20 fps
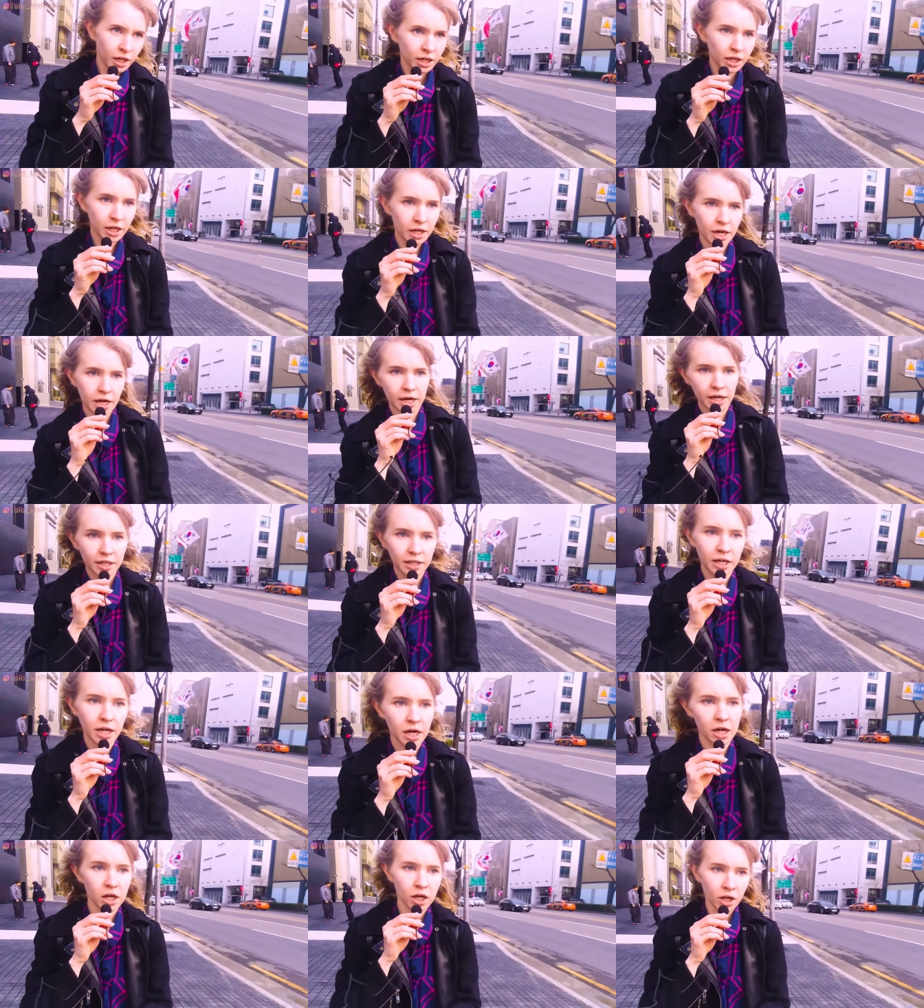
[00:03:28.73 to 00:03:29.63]
И
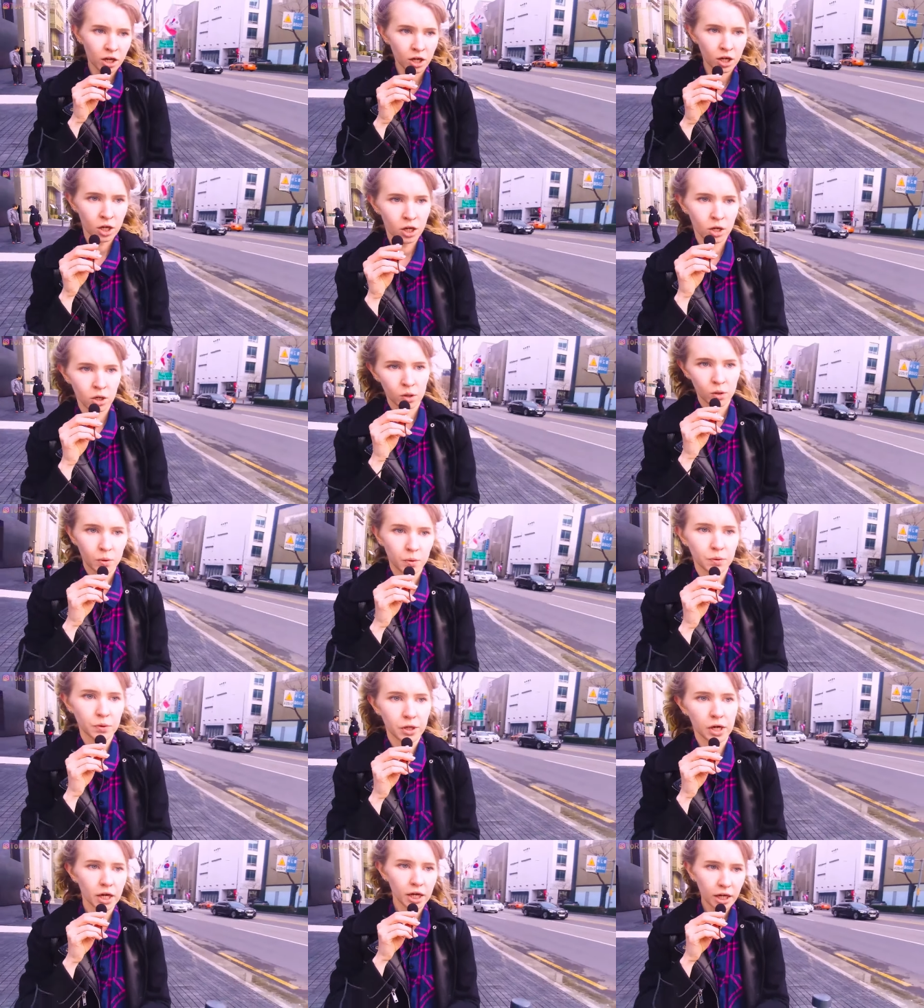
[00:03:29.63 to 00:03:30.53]
это
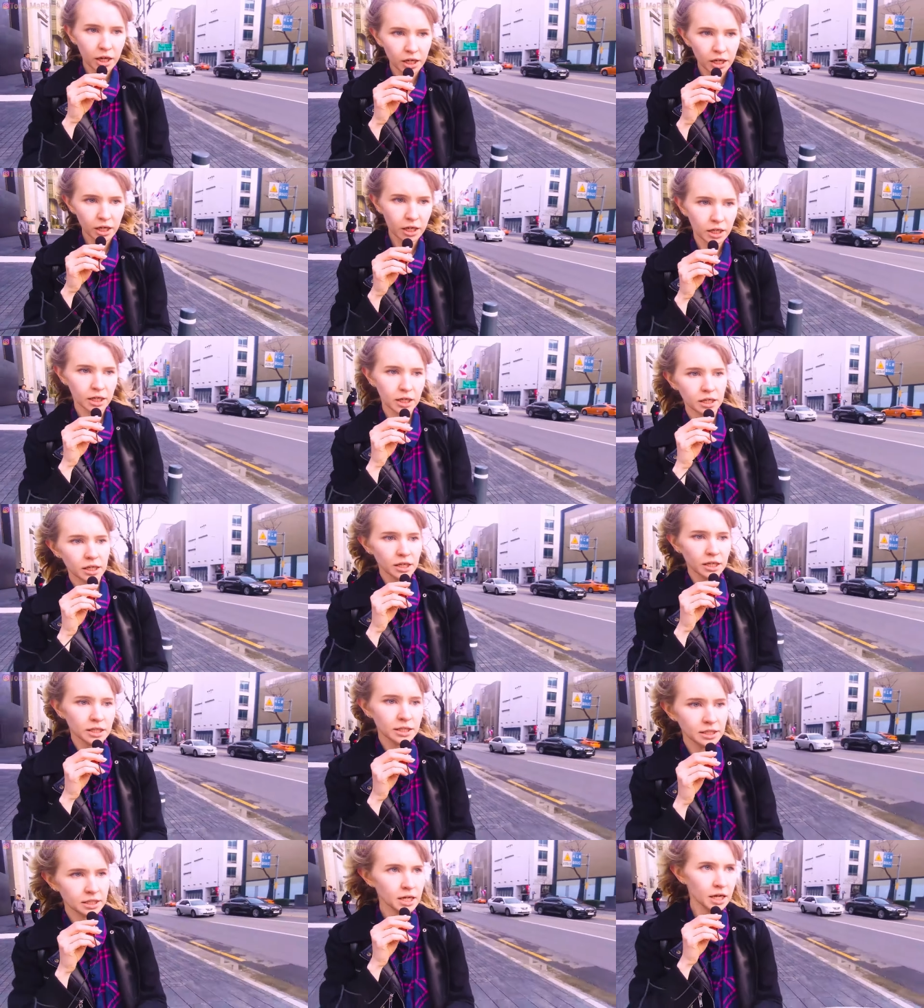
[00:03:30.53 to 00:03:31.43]
у
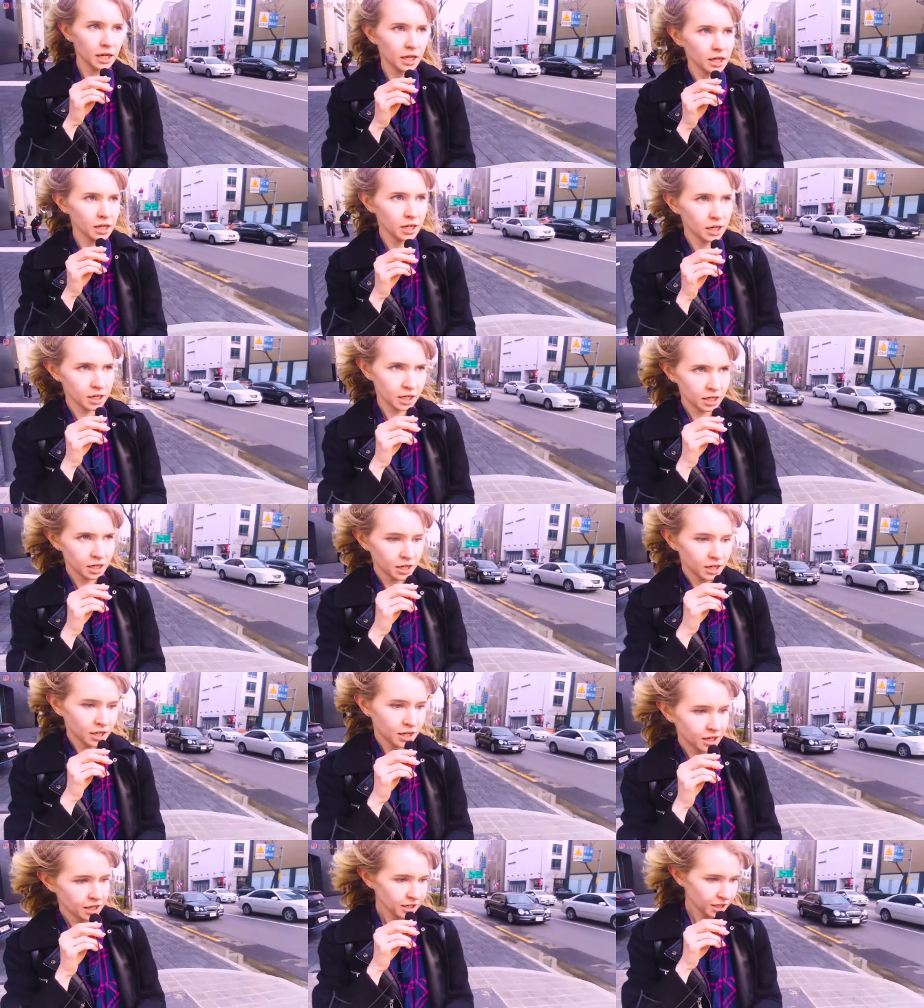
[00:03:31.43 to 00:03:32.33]
нас
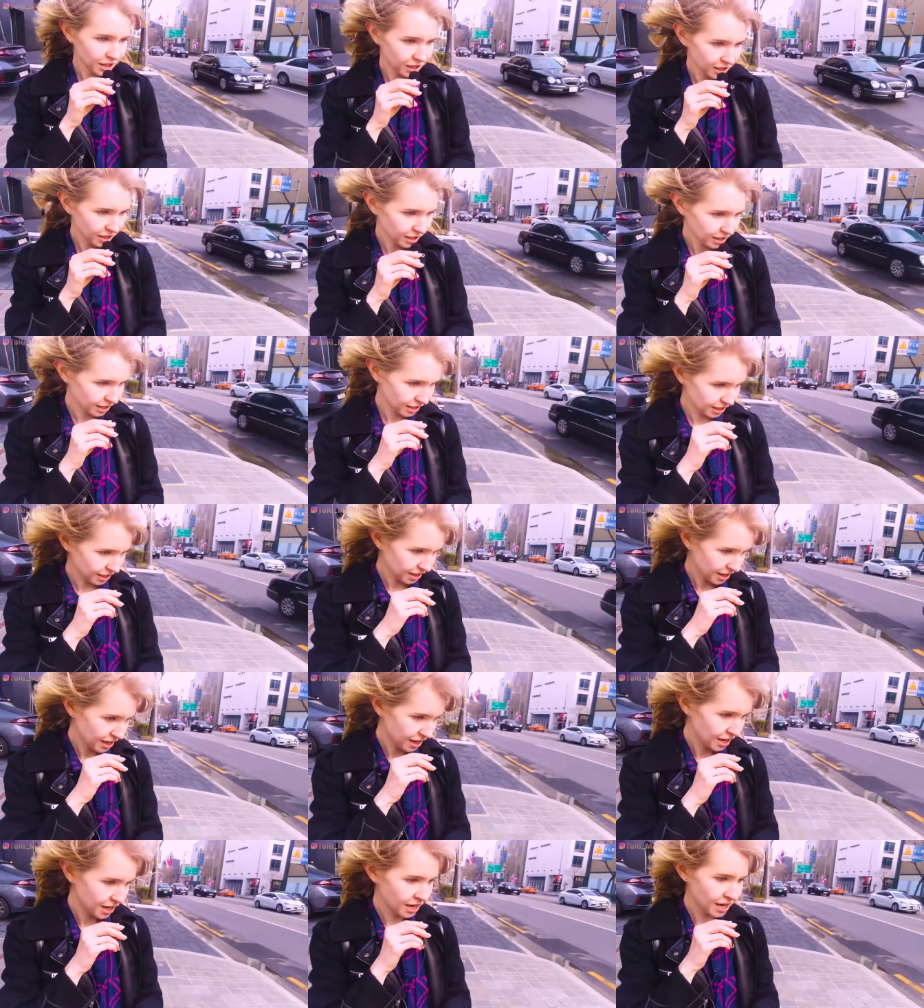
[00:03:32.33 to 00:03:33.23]
э,
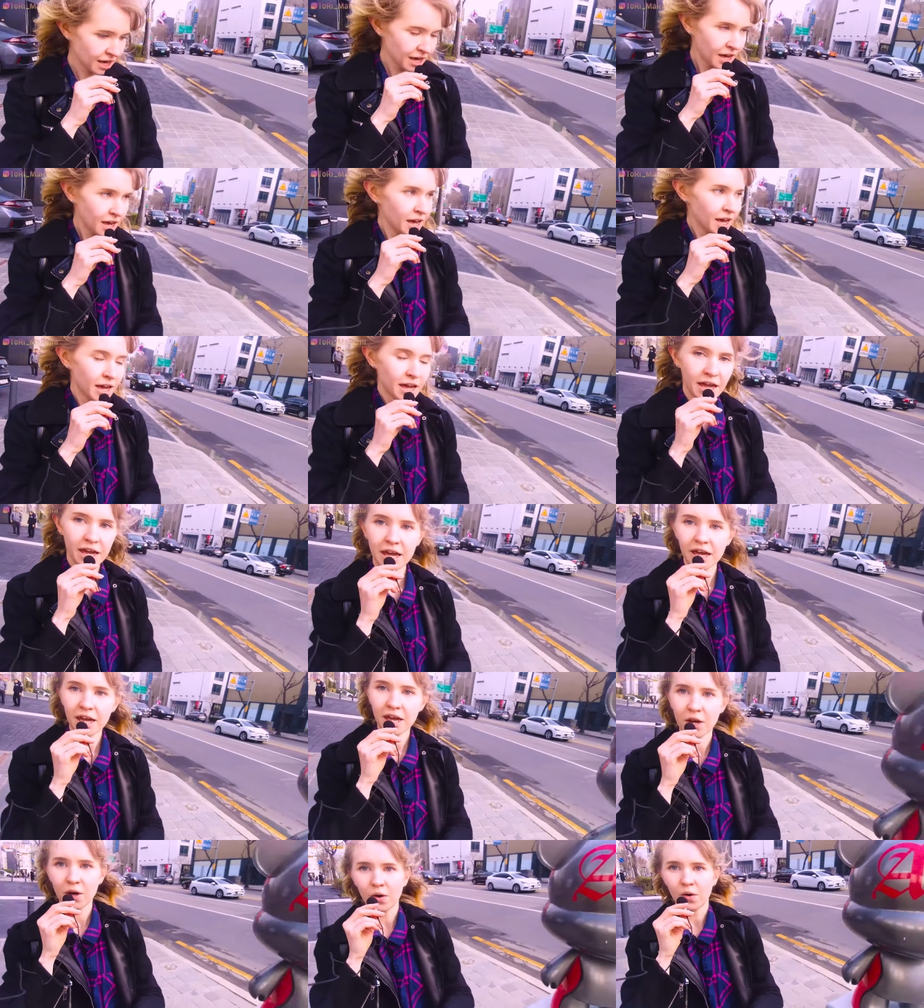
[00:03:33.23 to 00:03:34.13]

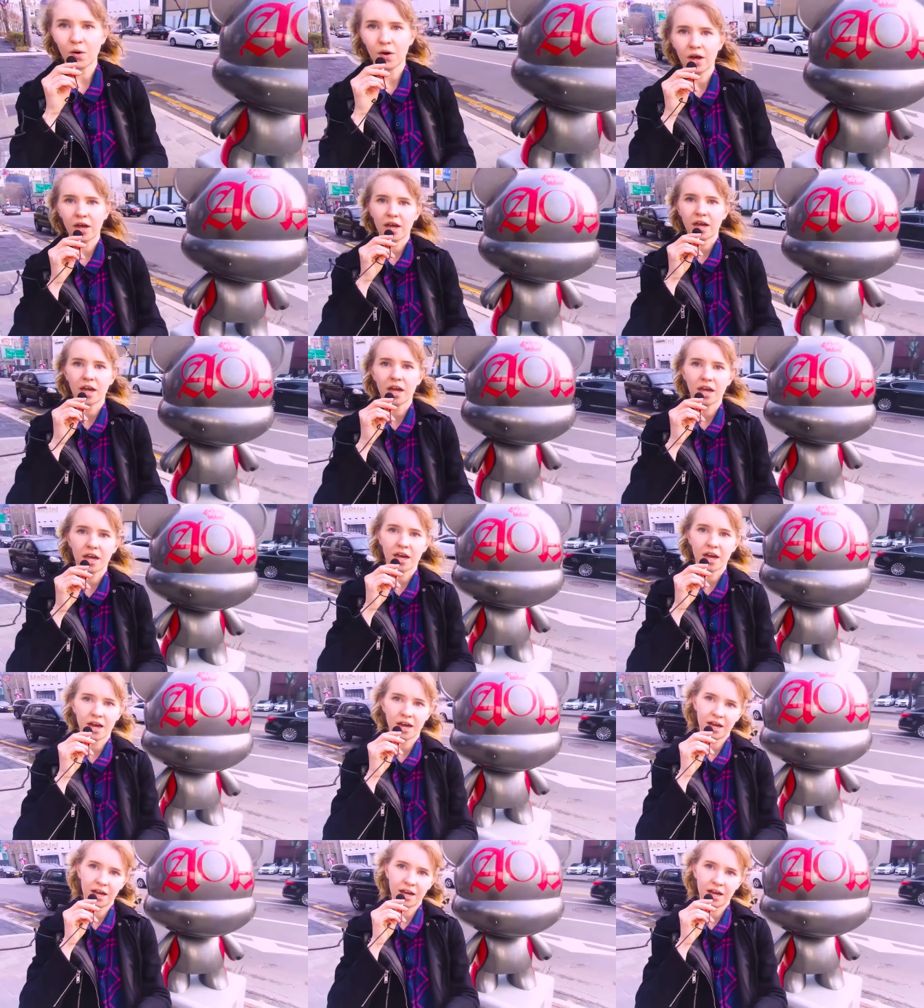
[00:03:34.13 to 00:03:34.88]
AOA.